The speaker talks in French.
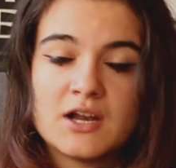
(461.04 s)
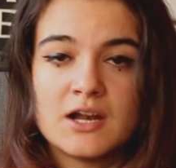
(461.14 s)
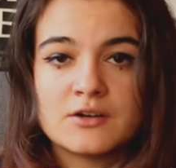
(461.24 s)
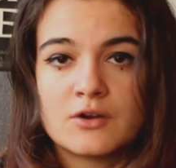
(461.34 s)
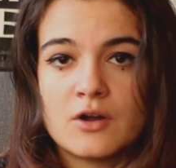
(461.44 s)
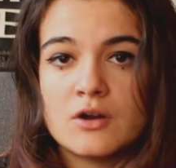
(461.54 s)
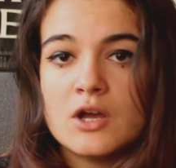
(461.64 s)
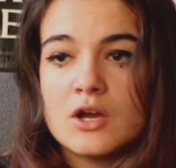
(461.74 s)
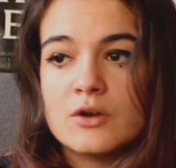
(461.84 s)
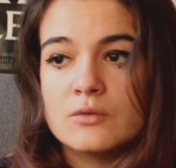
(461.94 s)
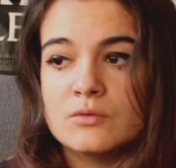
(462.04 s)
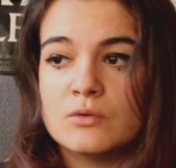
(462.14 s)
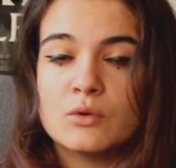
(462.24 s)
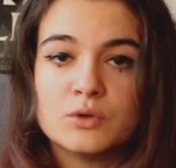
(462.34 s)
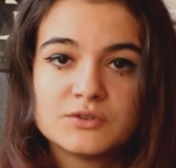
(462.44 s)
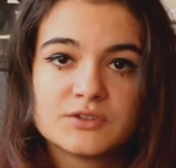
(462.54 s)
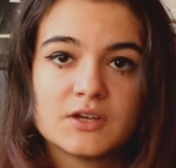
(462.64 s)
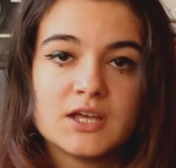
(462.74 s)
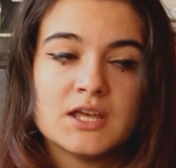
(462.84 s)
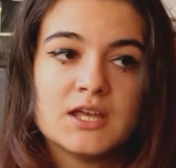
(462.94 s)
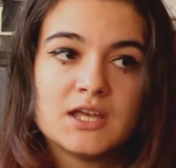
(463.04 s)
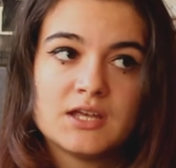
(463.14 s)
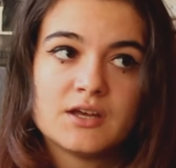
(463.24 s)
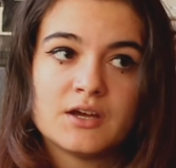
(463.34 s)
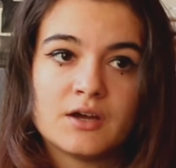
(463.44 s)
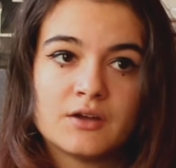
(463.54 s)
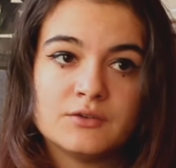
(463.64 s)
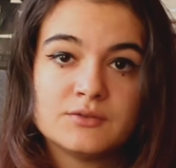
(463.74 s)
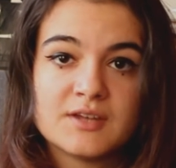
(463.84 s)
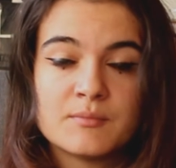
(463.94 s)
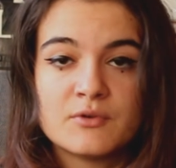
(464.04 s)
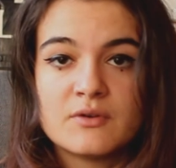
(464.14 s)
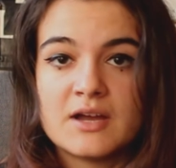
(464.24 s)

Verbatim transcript: à l'alcool ou autre et euh, notamment